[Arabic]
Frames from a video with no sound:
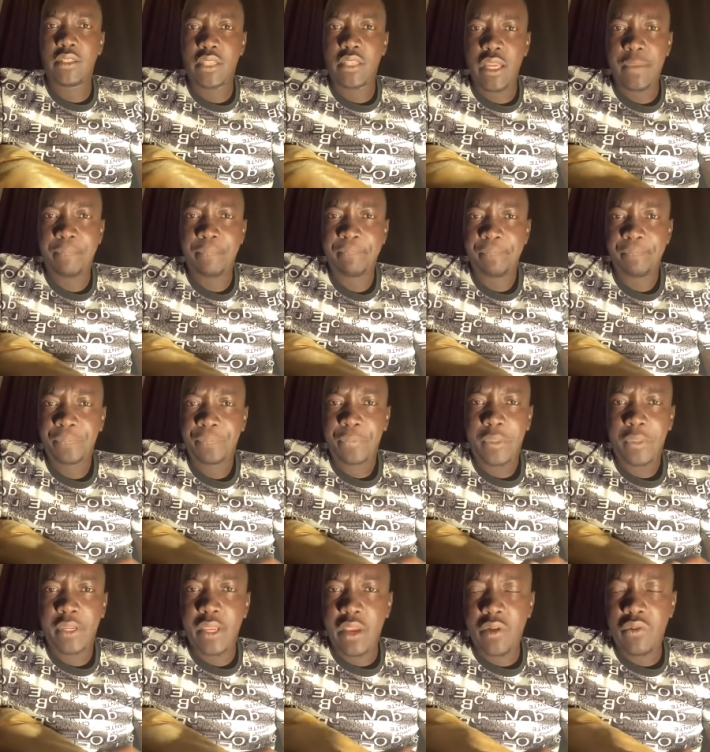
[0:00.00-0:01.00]
طيب
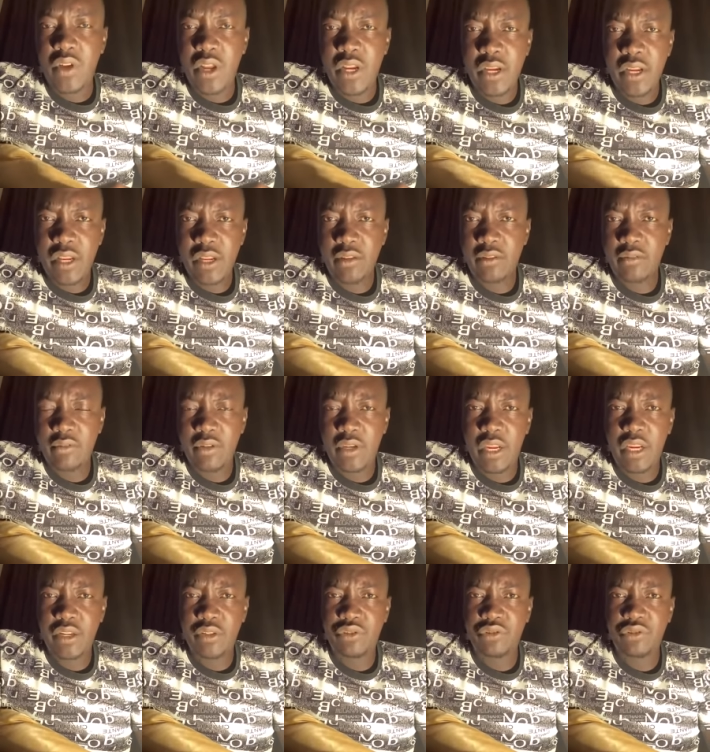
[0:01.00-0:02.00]
يا اخواننا
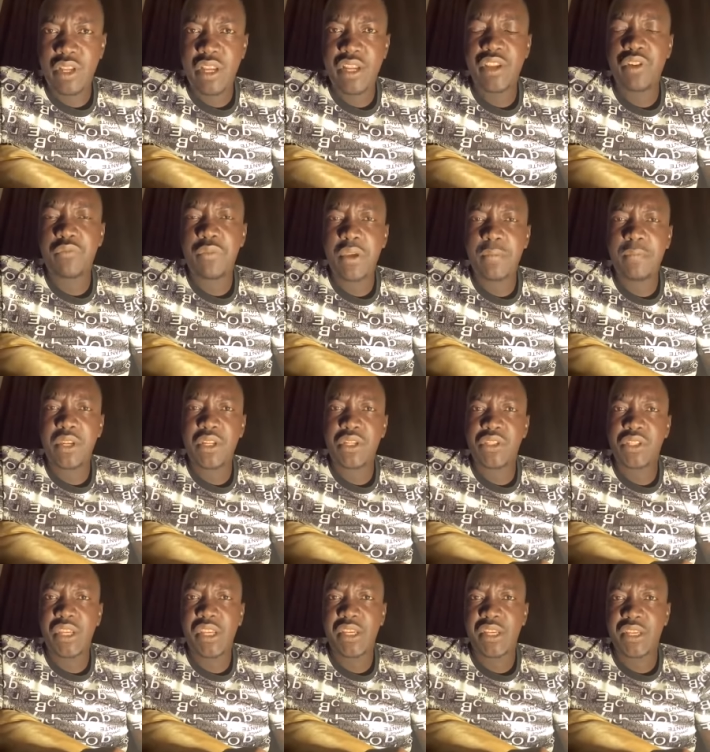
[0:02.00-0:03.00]
نحن السودان يوميا
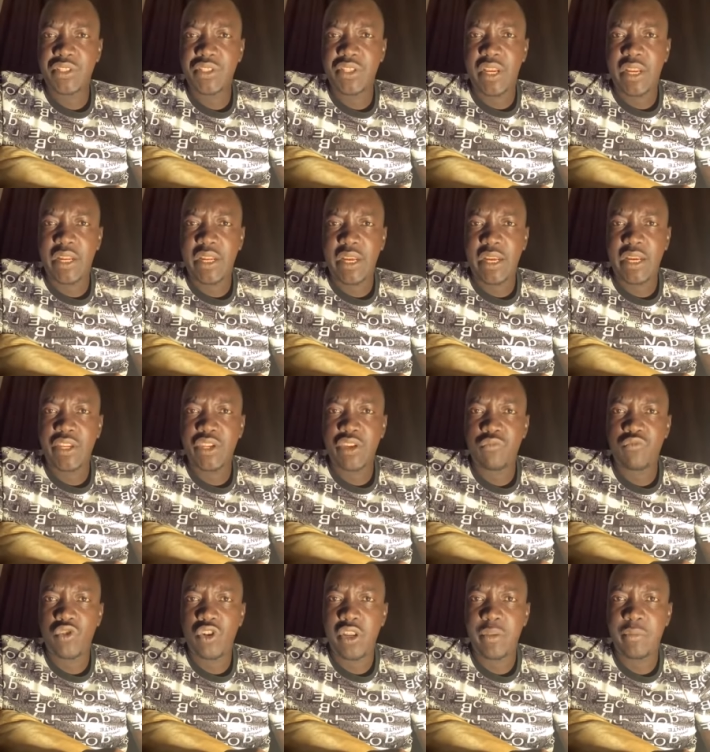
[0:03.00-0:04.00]
بنستيقظ على
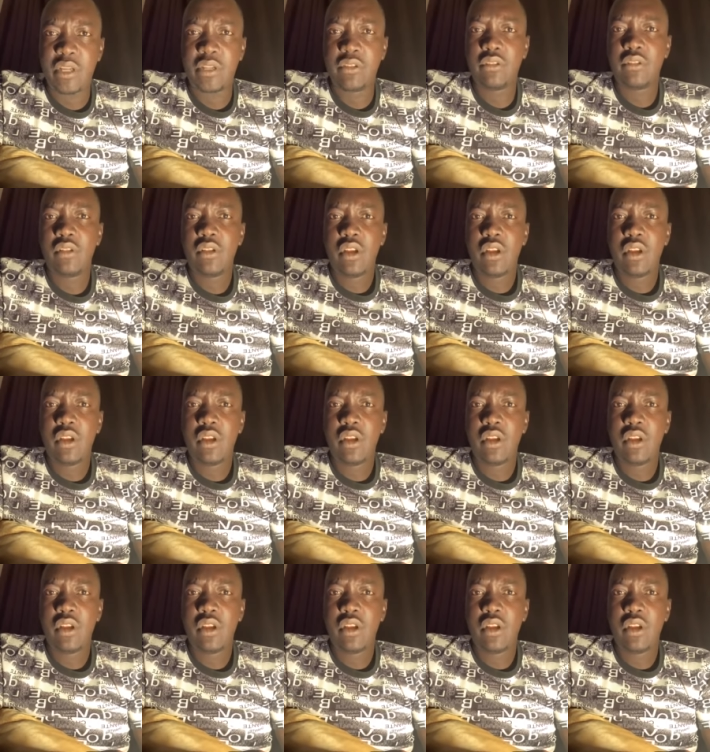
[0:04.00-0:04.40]
حاجة مؤلمة